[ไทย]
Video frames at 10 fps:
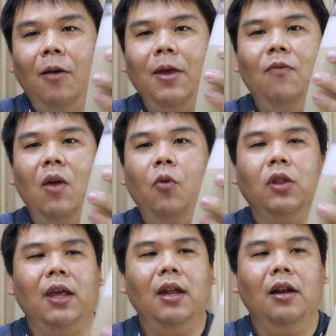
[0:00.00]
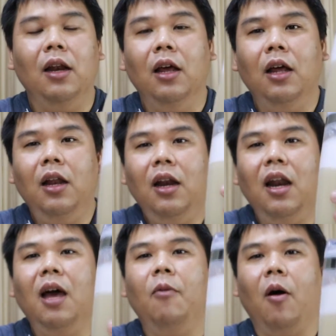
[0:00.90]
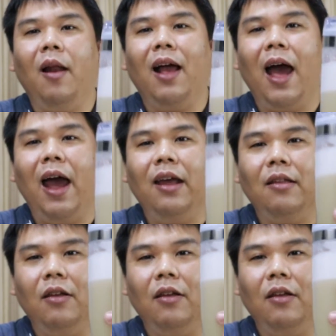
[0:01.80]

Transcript: ชอบกินเวโปรตีนหรือเริ่มออกกำลังกาย